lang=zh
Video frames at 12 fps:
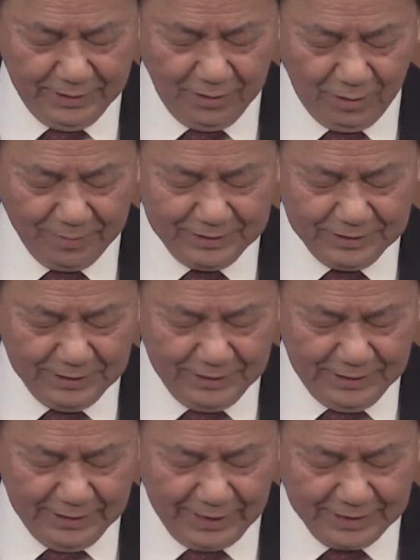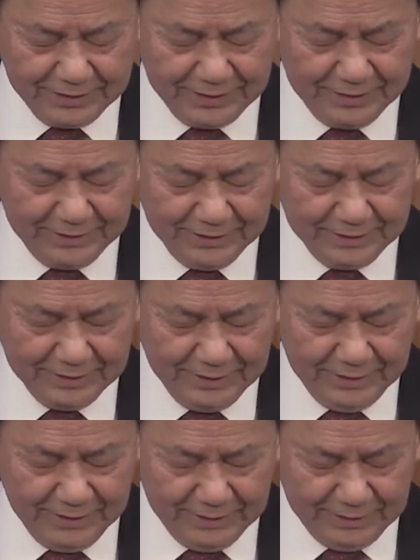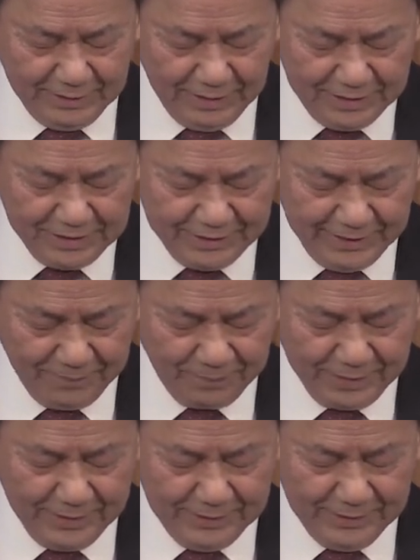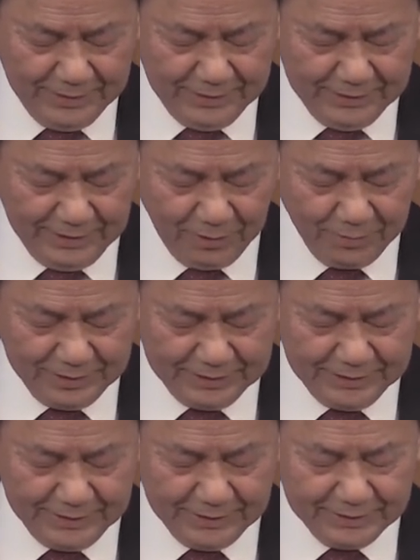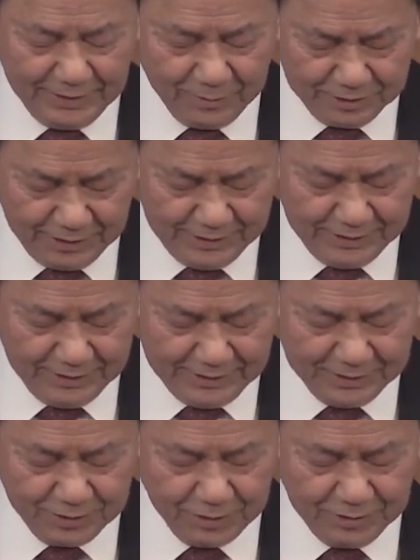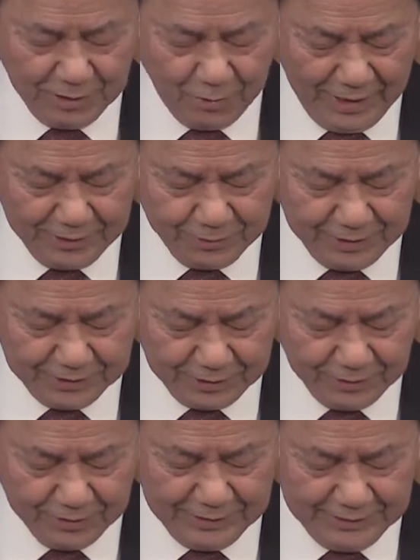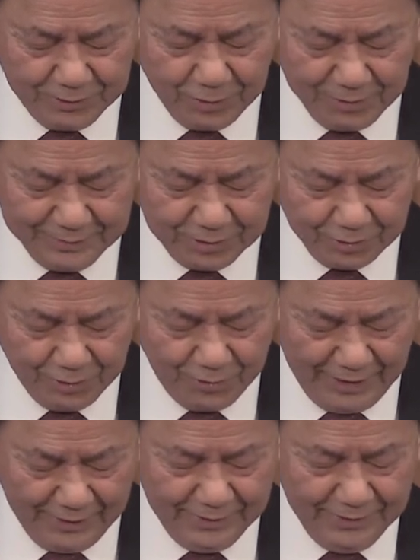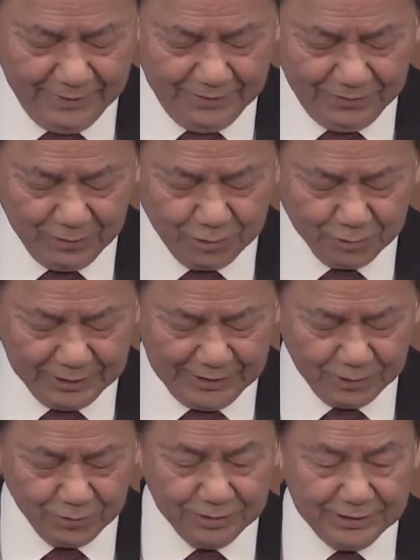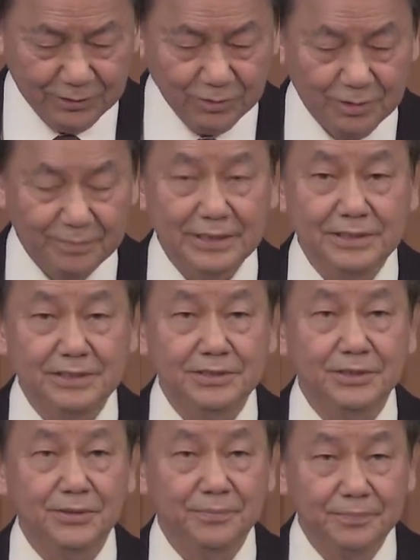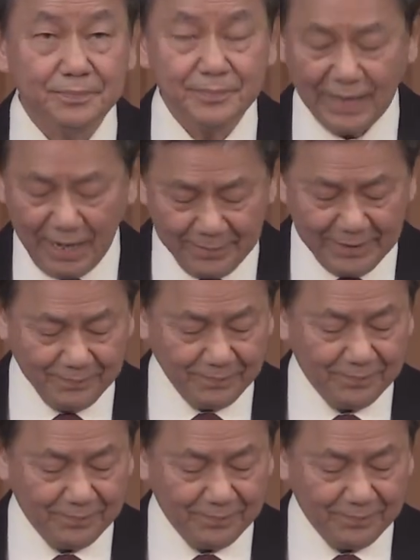我们感谢你的恩言，让我们今天在我真领受你话语的时候，你对我们说话。奉主耶稣基督的名祈求，阿门。